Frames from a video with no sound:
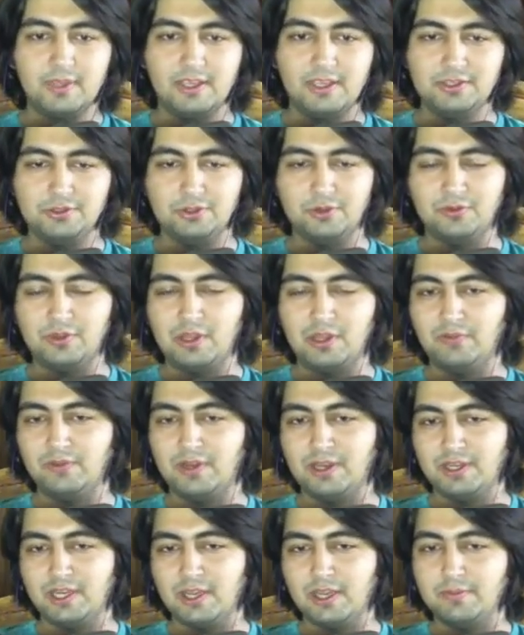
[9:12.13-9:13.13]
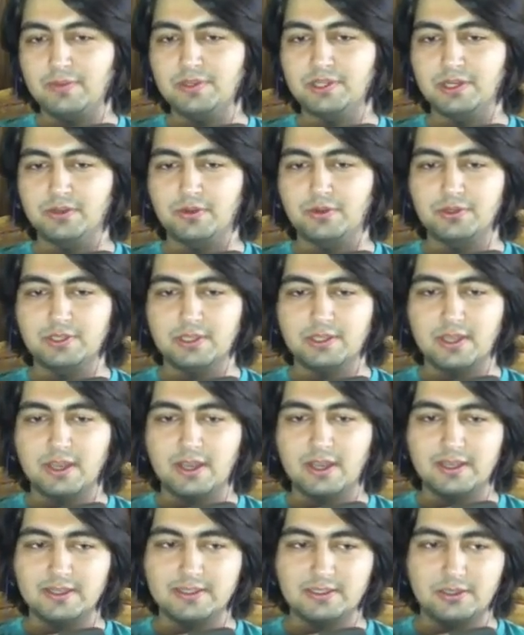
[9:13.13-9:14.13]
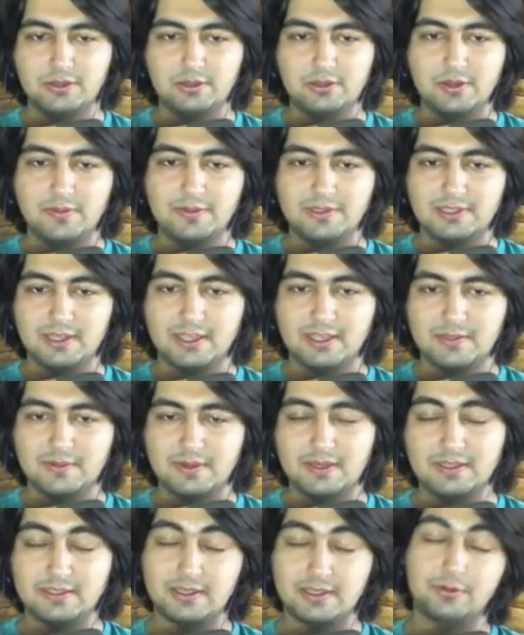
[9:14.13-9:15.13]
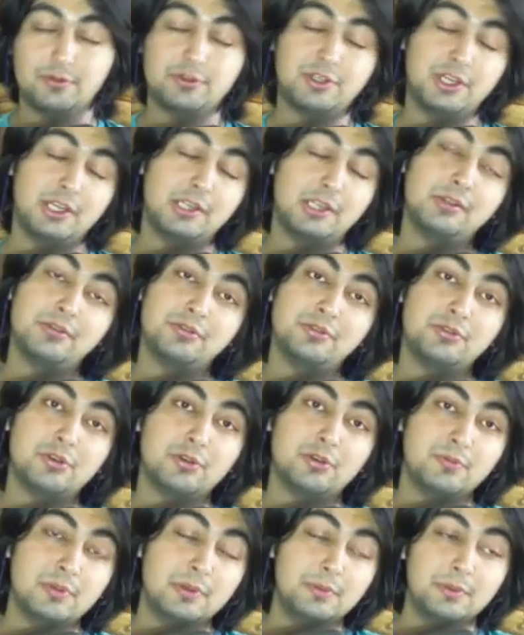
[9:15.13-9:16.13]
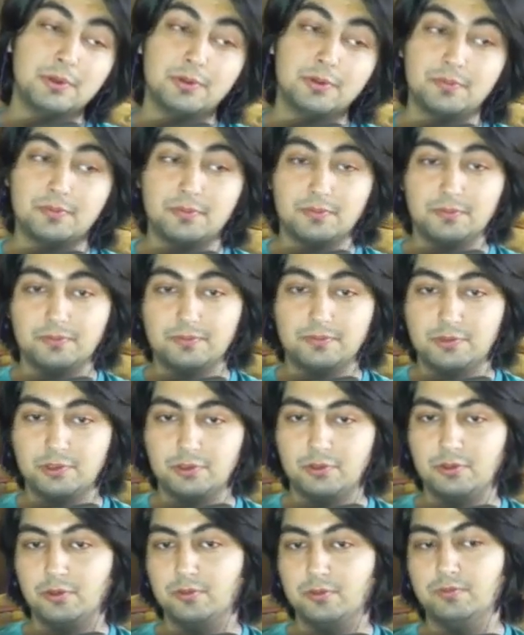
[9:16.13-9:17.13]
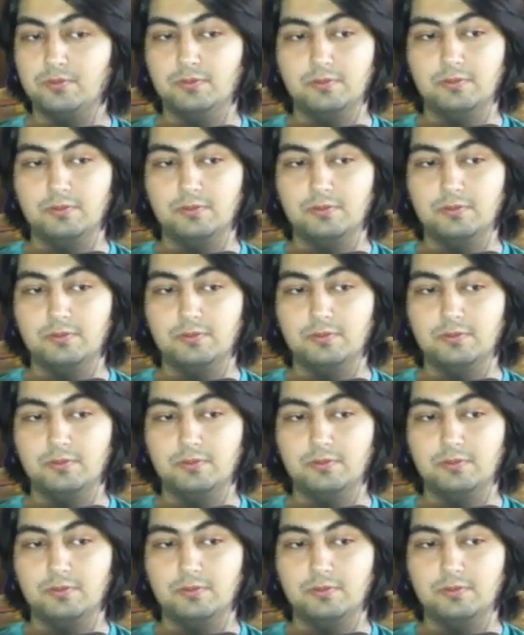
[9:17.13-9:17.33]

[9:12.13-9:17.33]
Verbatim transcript: intro falan filan yapmayacak. O yüzden daha hızlı yüklemesi lazım. En azından o şekilde düşünüyorum. Bilmiyorum. Çünkü